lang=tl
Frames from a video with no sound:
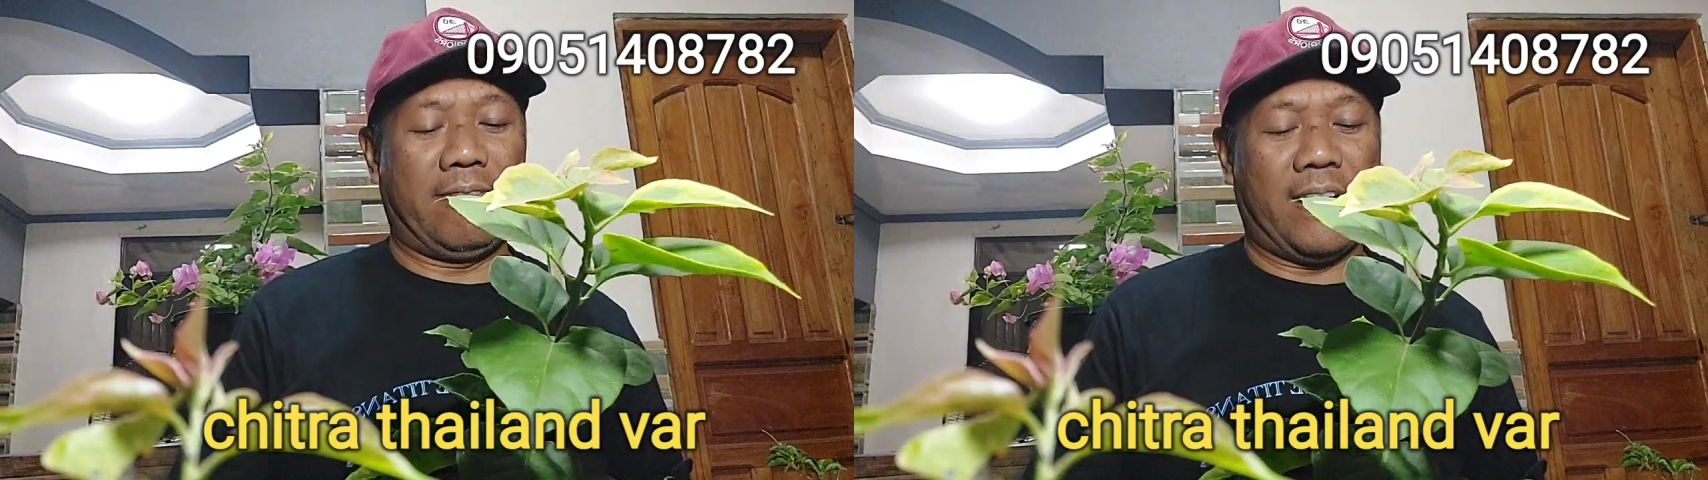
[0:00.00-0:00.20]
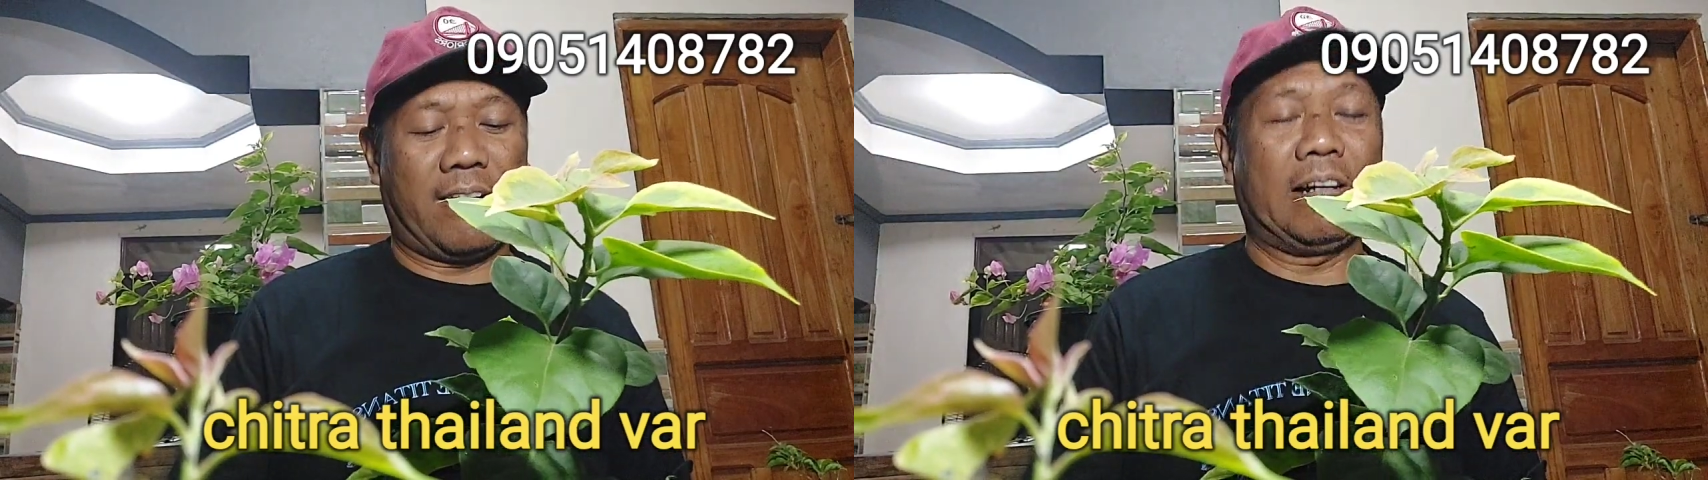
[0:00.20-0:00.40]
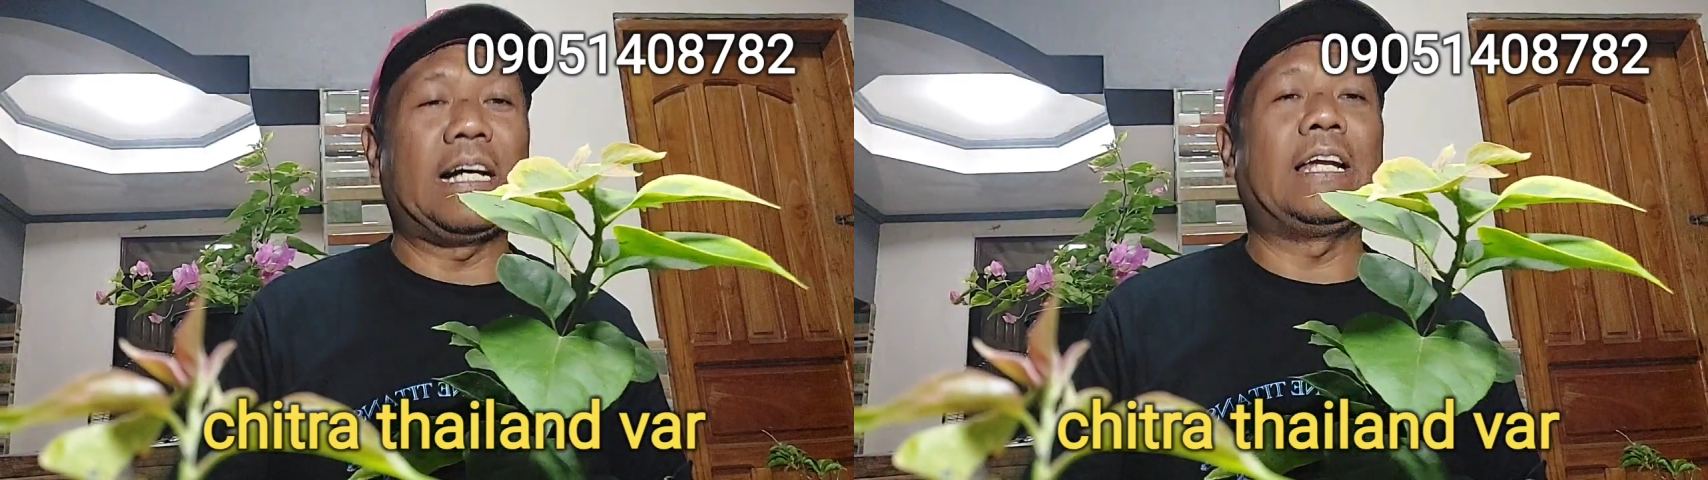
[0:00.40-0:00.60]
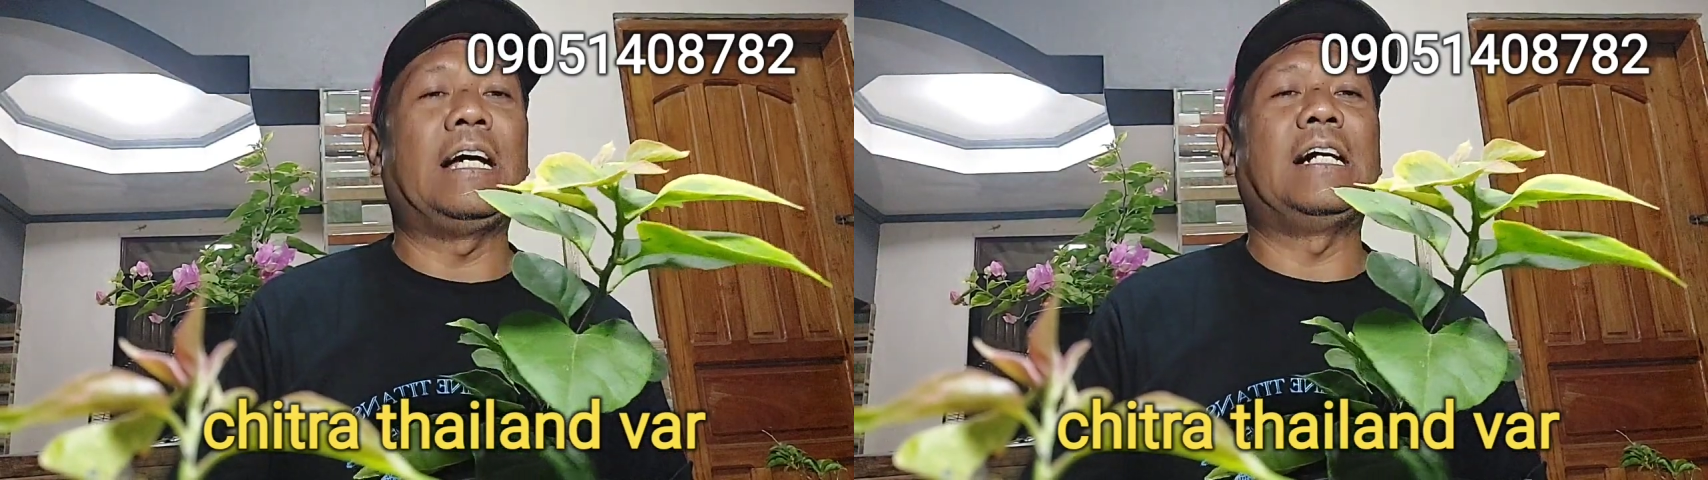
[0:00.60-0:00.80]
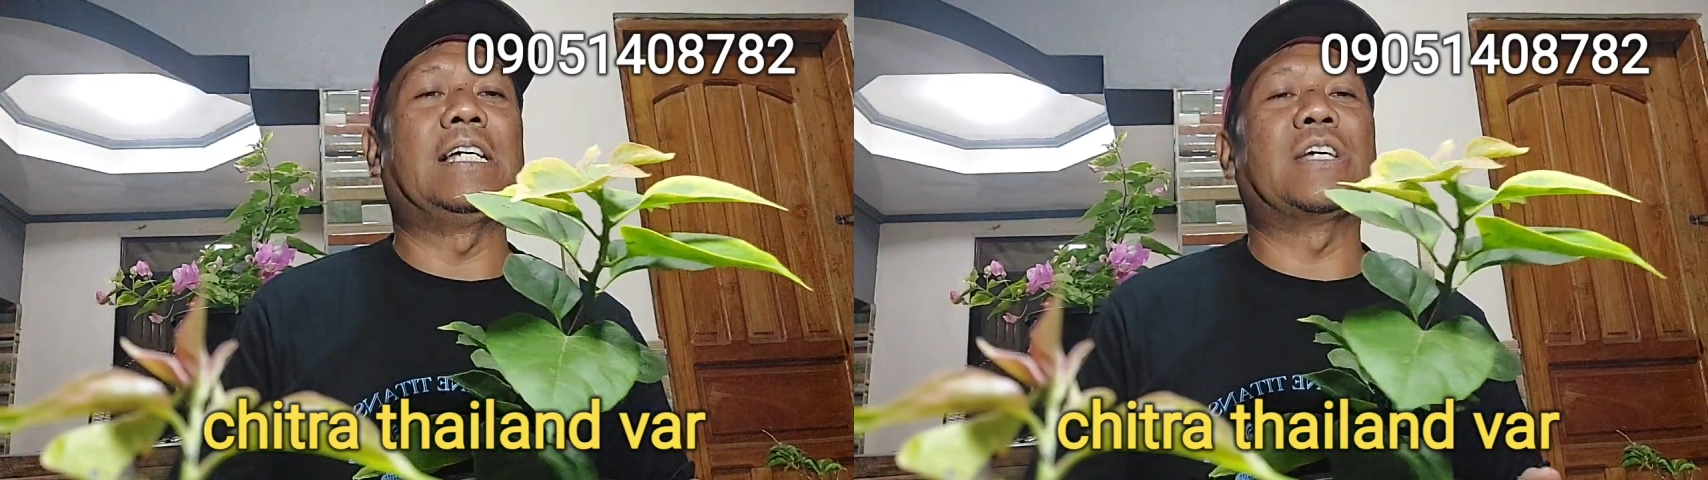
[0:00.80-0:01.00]
meron ka
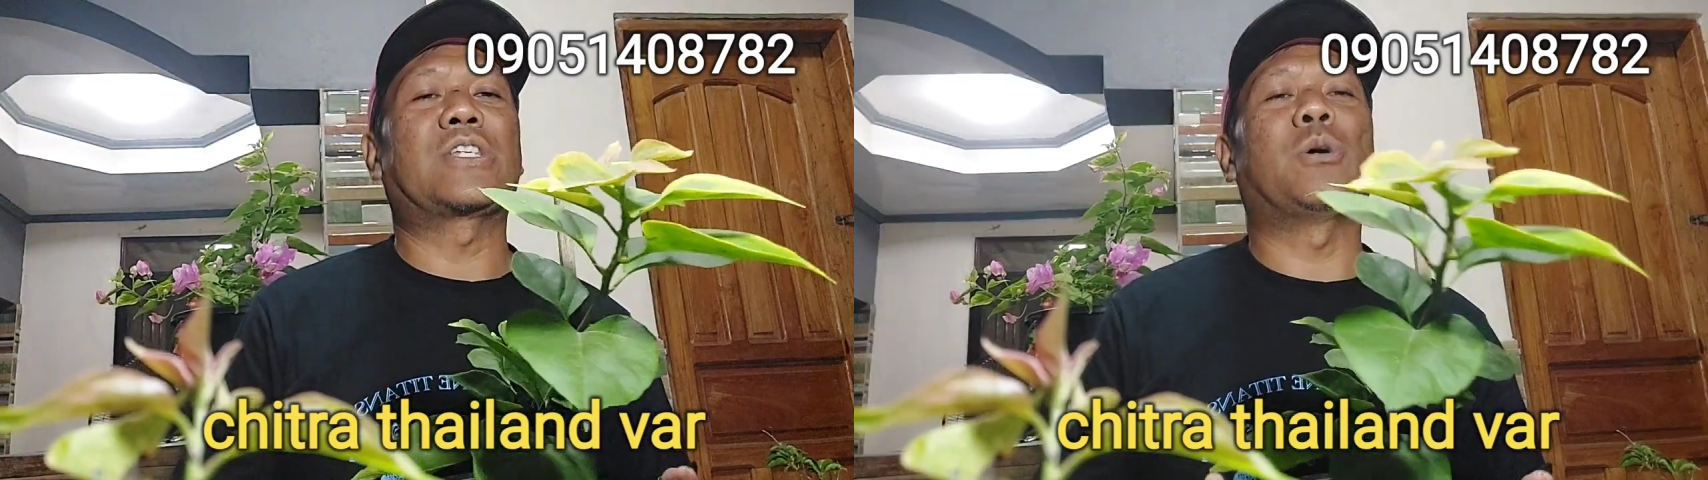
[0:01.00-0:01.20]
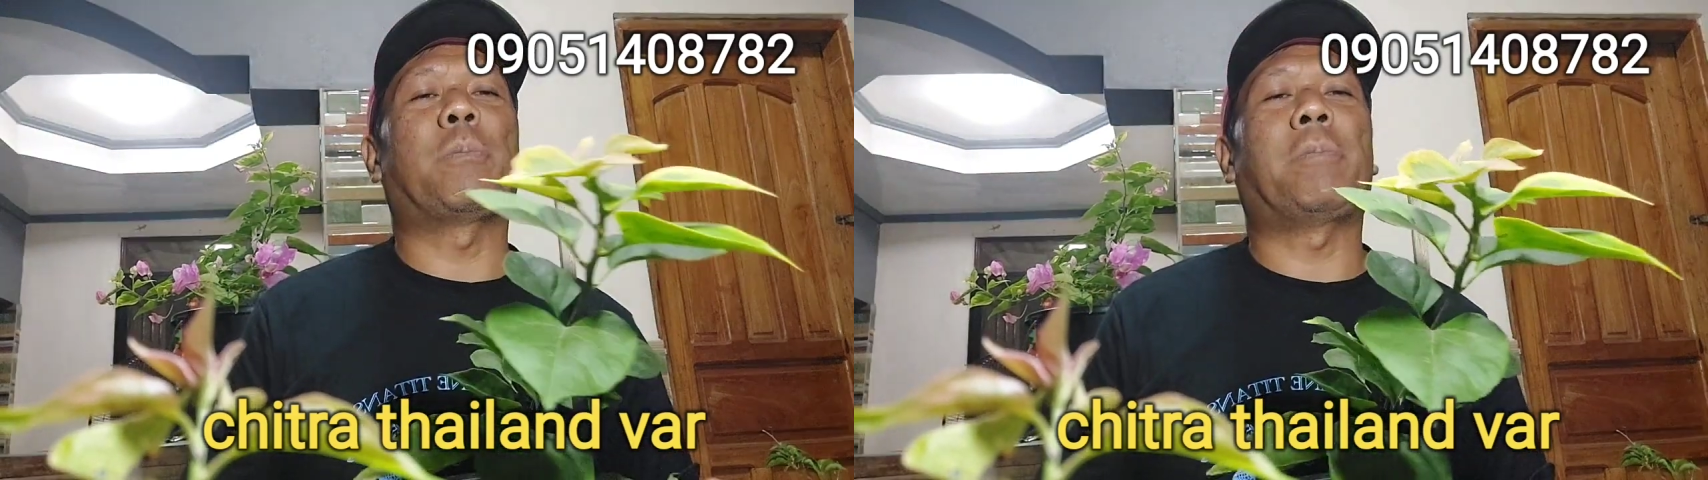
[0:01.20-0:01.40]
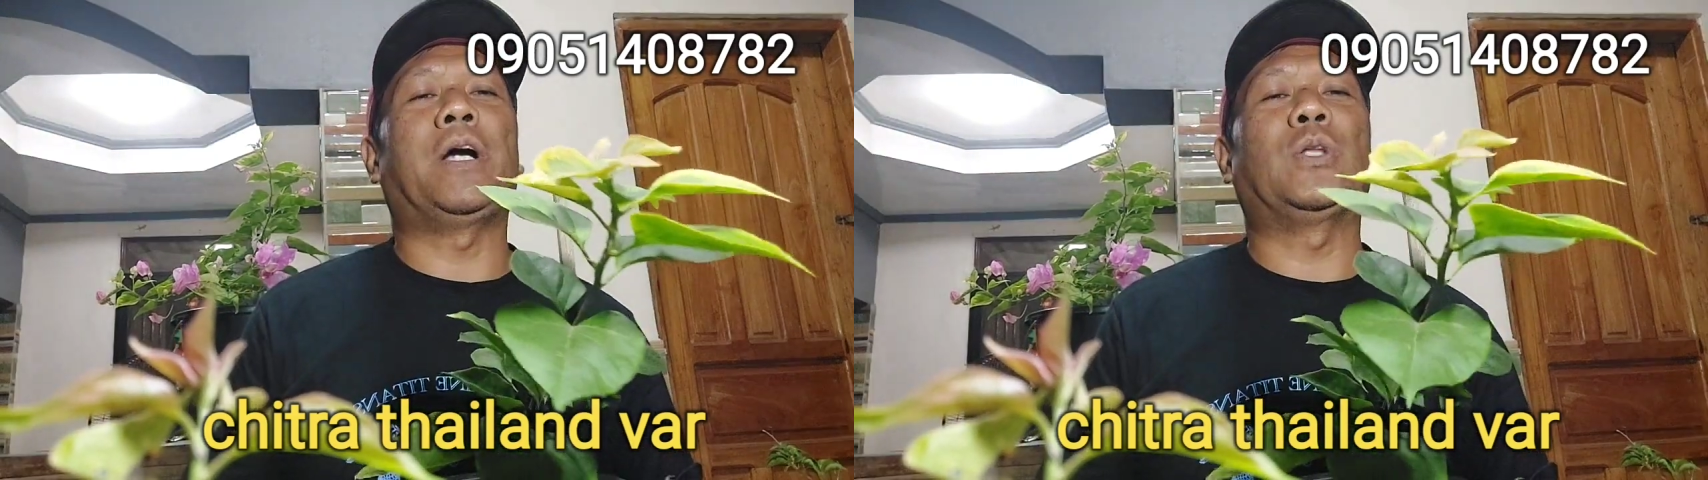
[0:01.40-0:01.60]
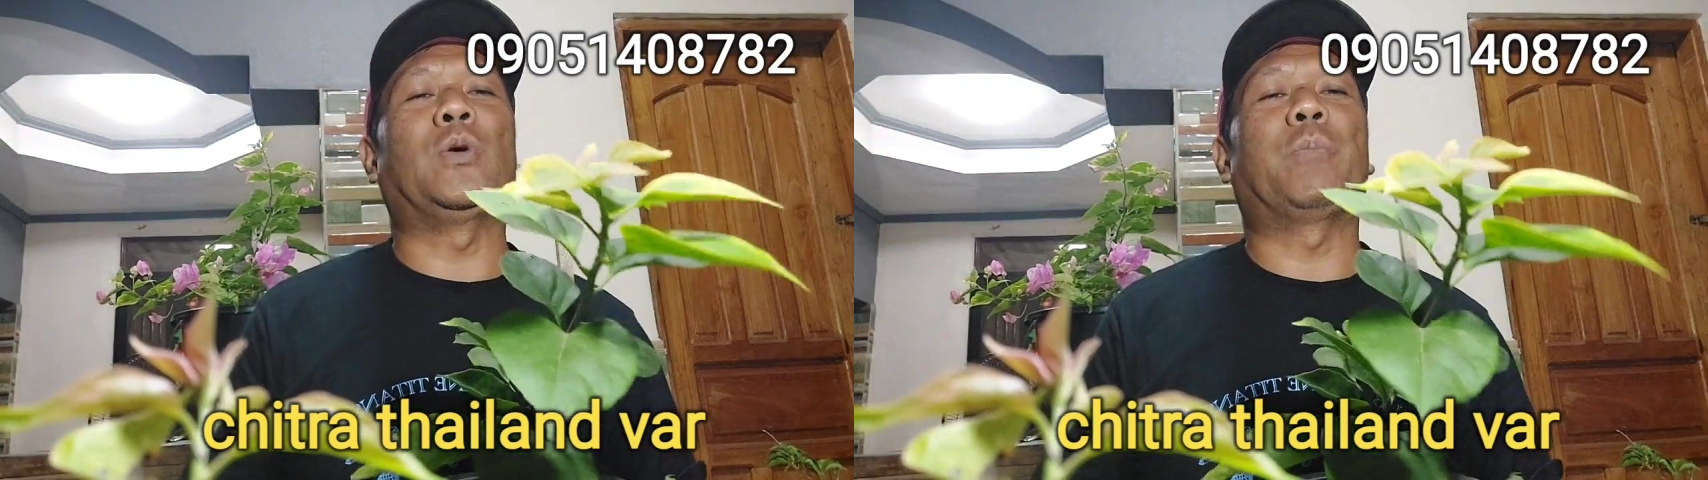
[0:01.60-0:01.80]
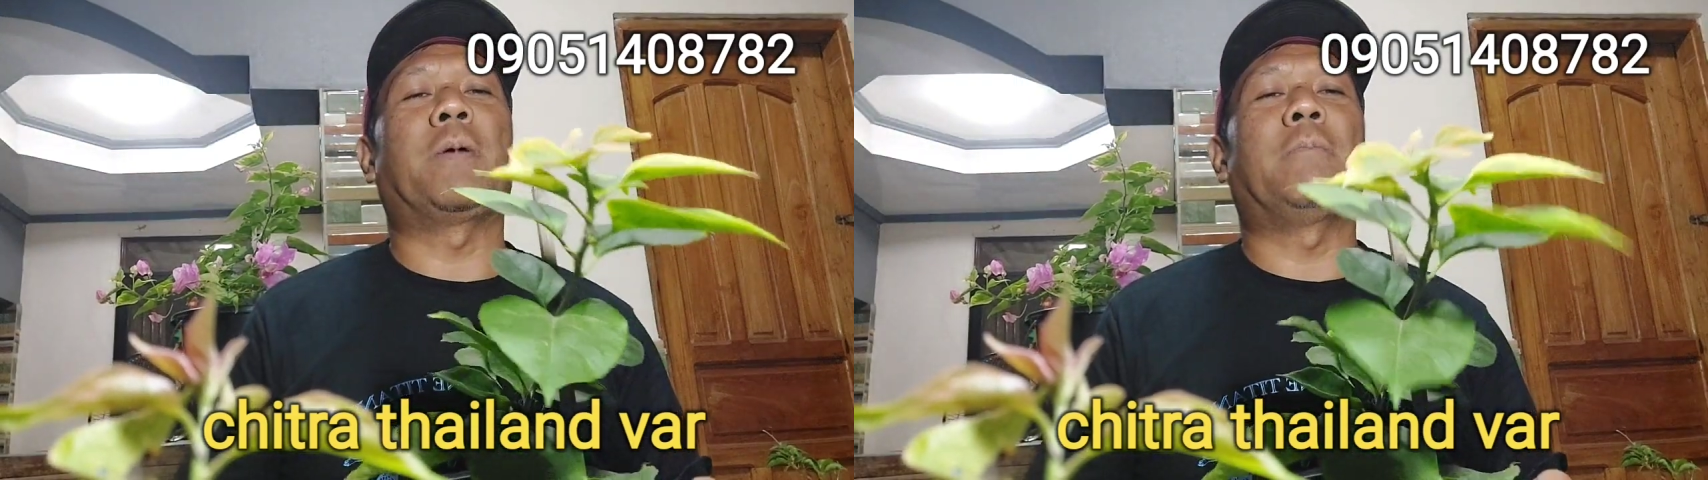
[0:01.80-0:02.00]
lang uh, super
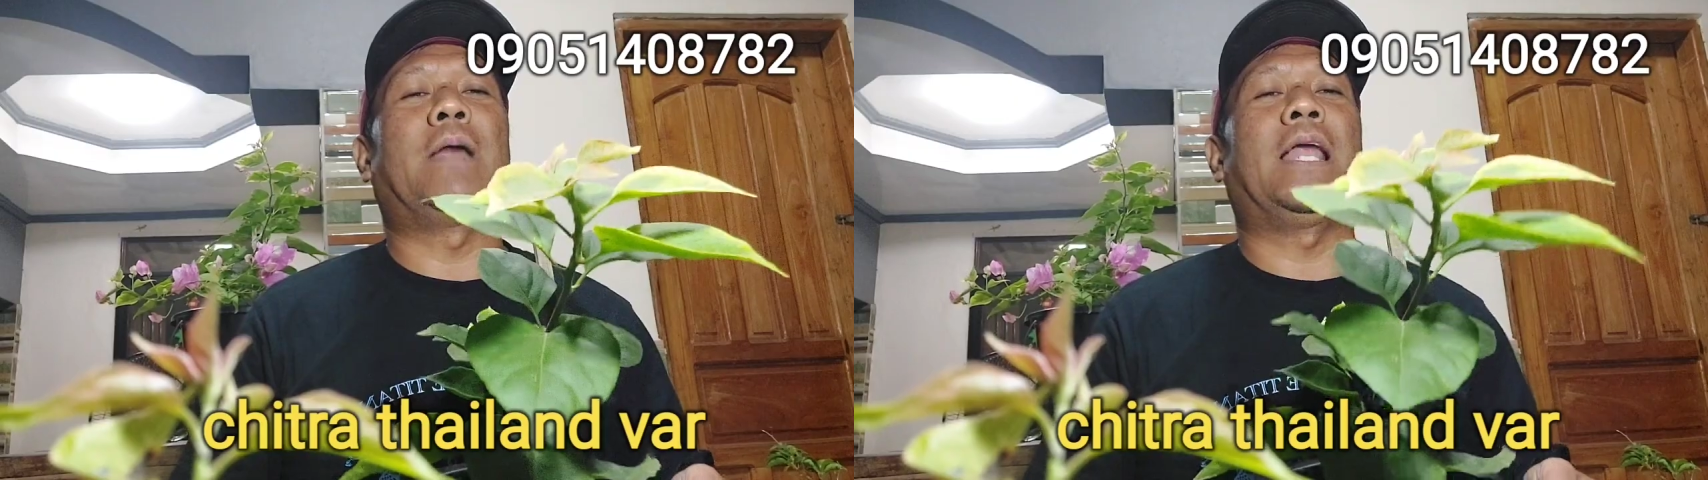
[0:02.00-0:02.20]
duper